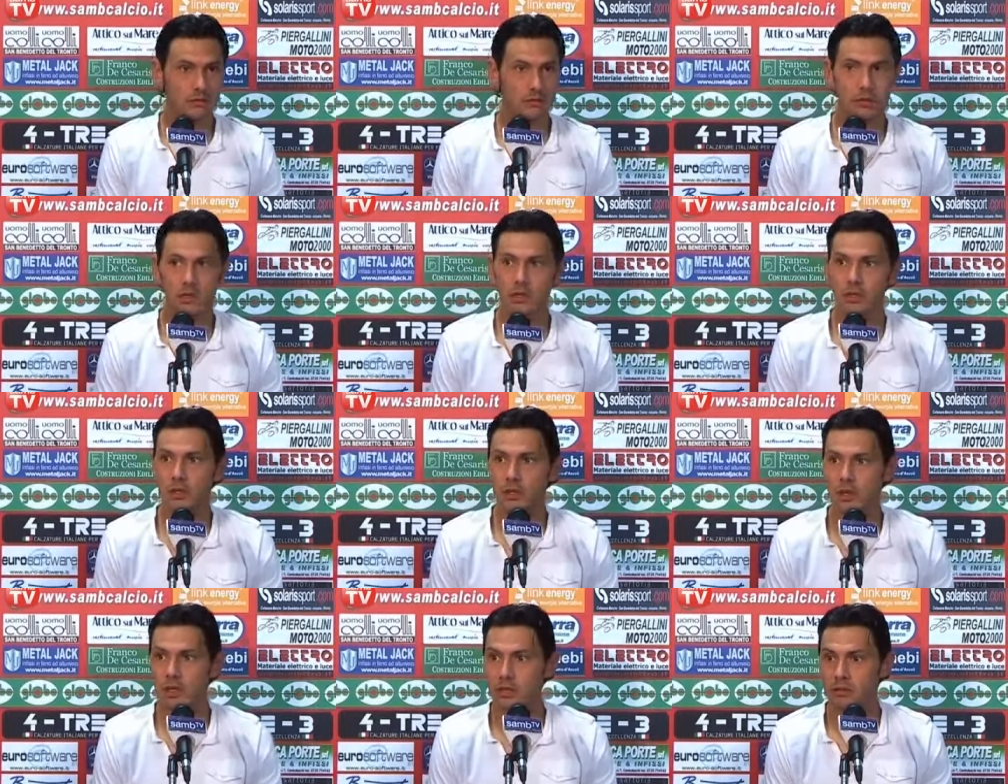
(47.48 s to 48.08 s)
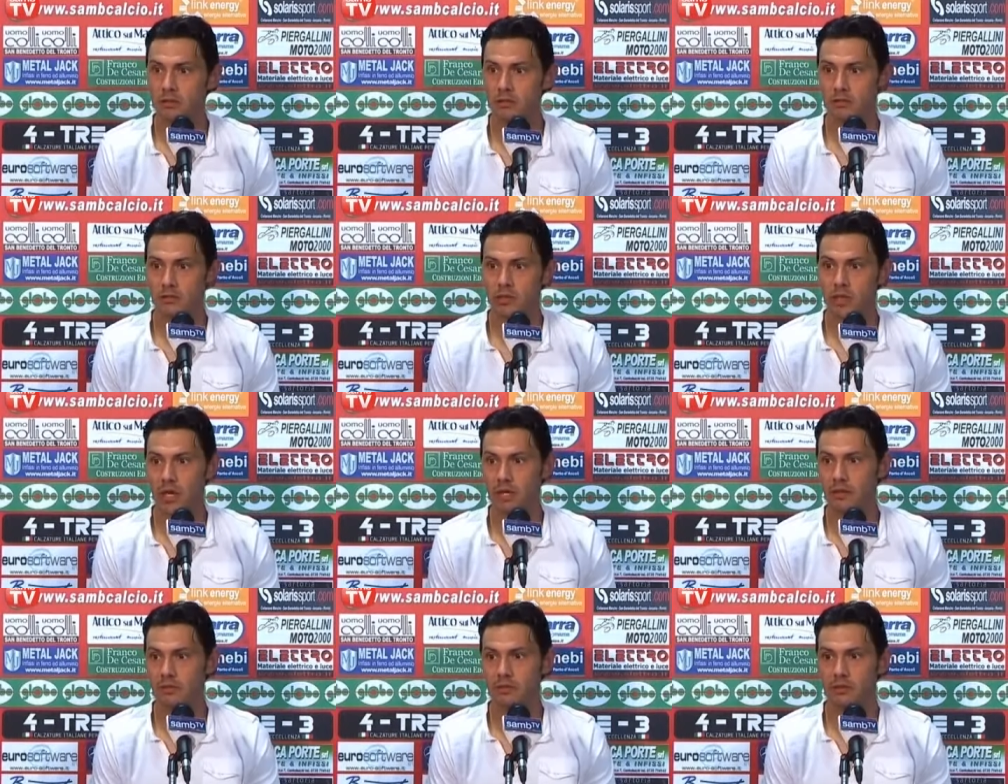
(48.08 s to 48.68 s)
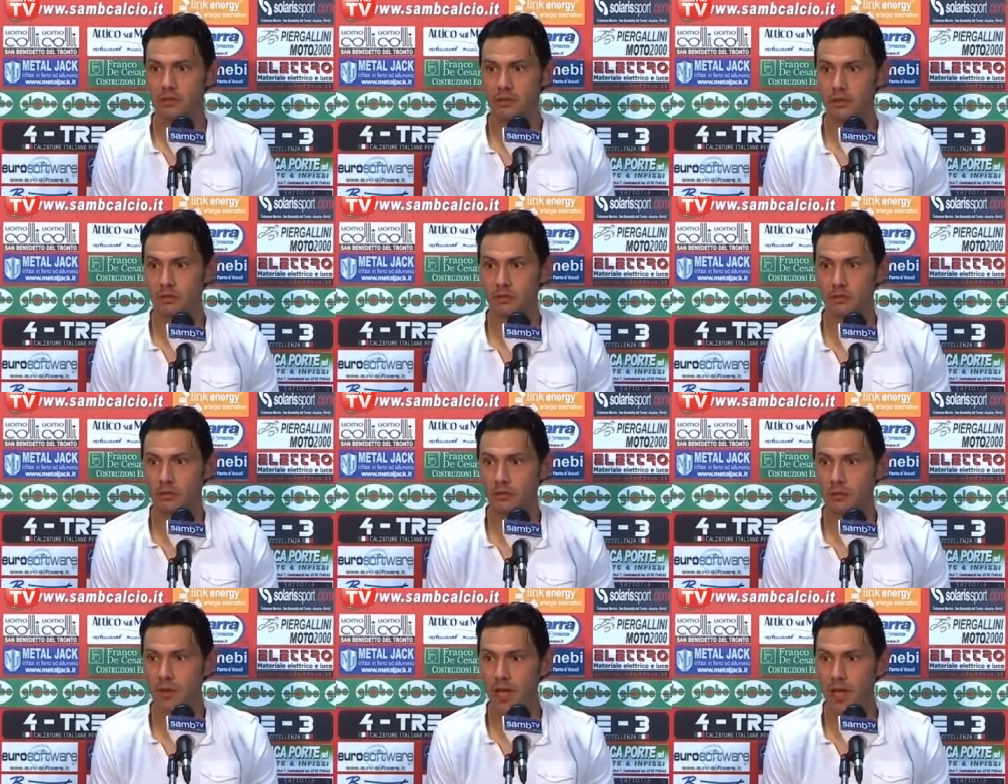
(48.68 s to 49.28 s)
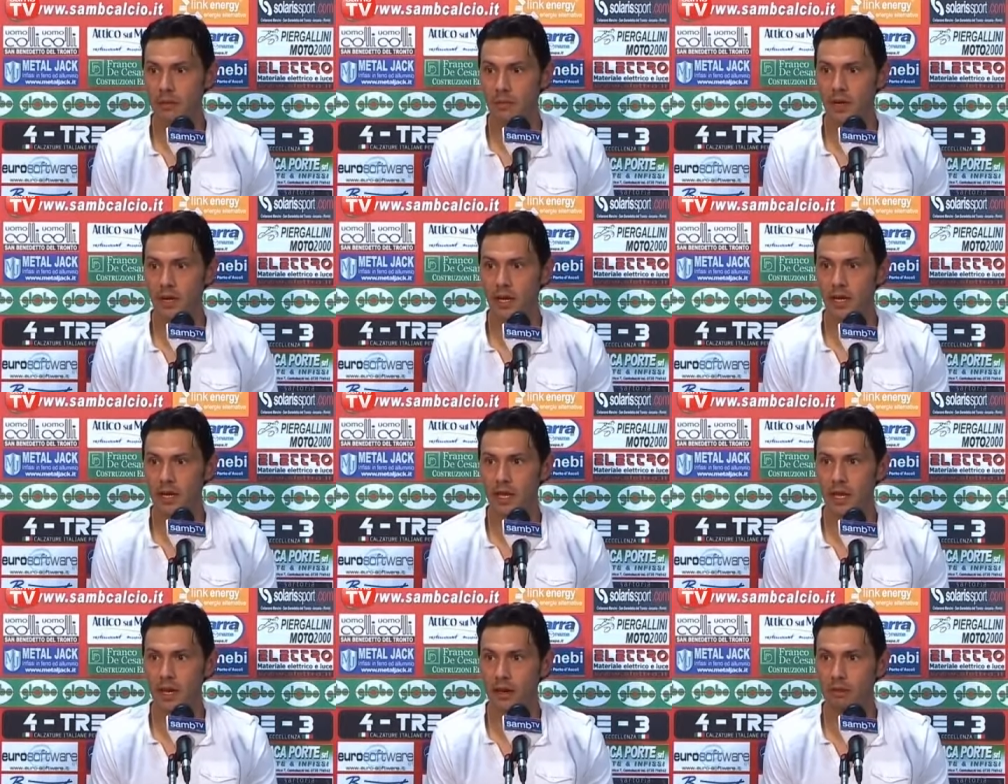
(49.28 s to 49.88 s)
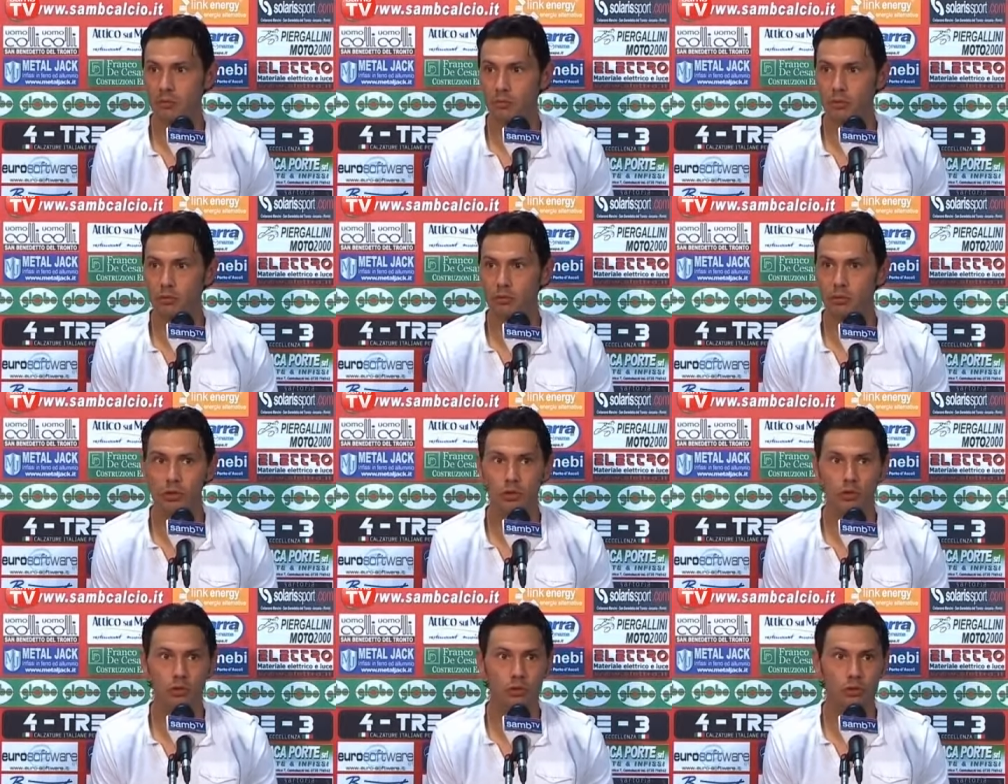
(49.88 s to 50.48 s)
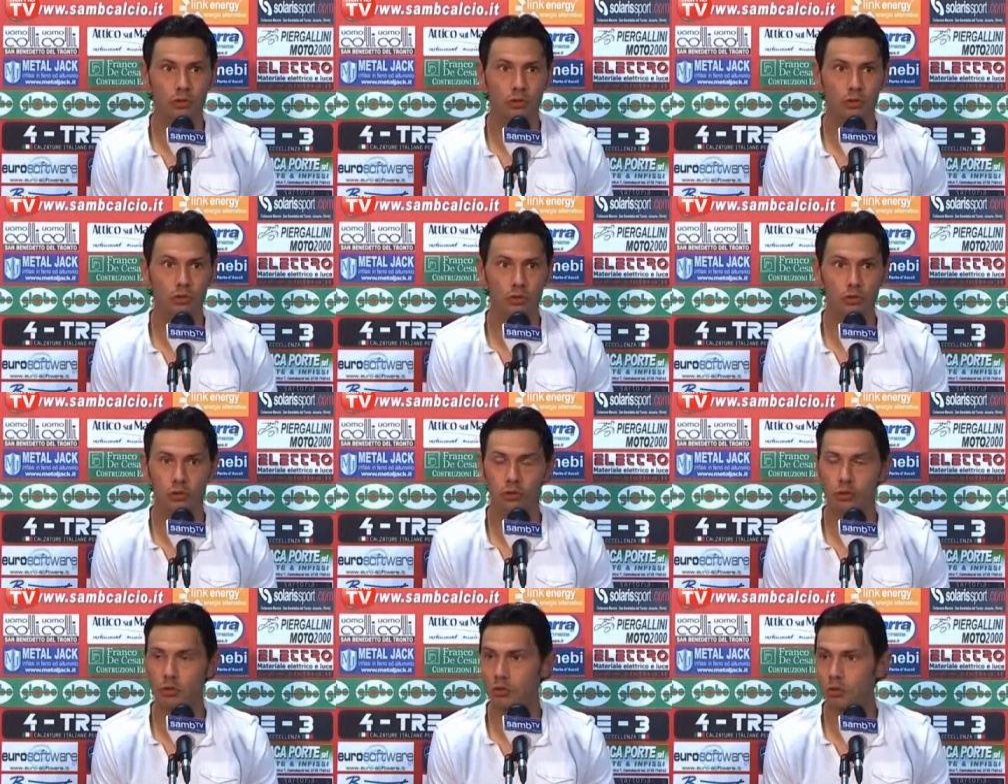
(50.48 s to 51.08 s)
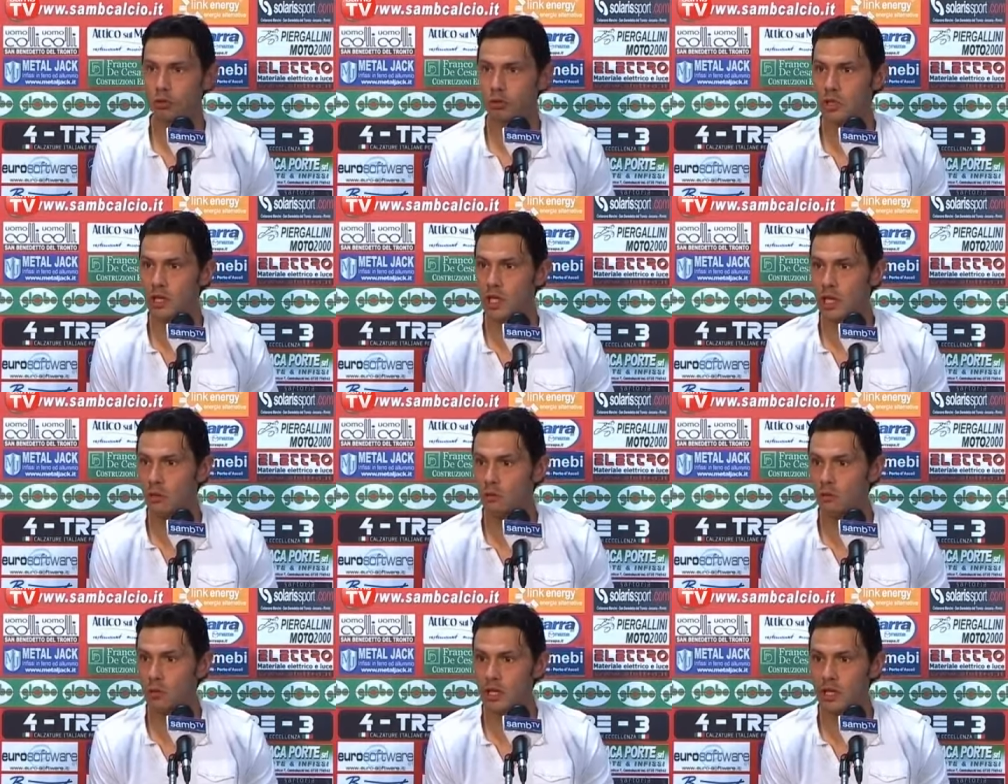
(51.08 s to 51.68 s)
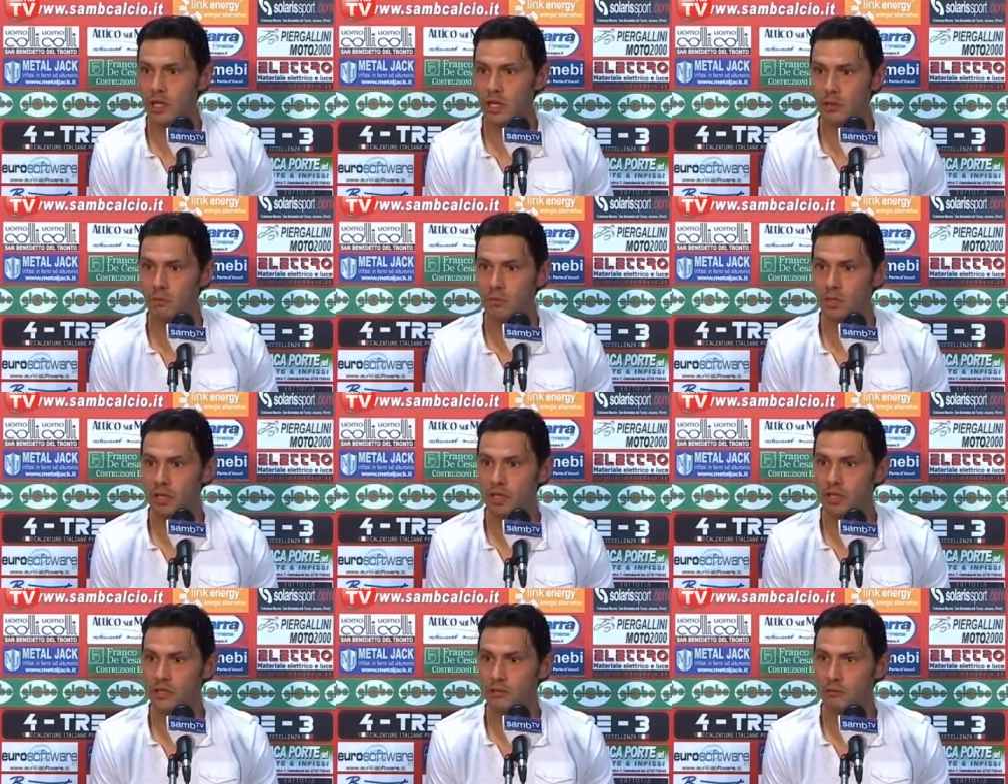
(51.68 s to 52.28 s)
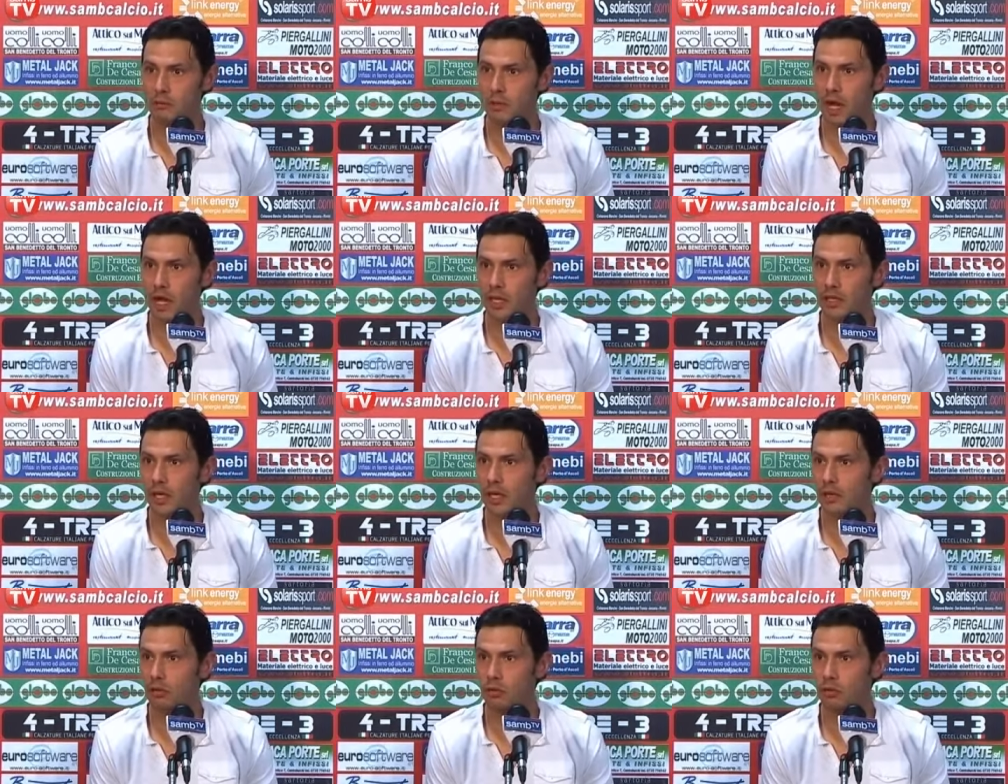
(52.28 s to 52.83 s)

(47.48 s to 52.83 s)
Quindi, cioè, secondo me, magari era più un discorso di equilibri di squadra,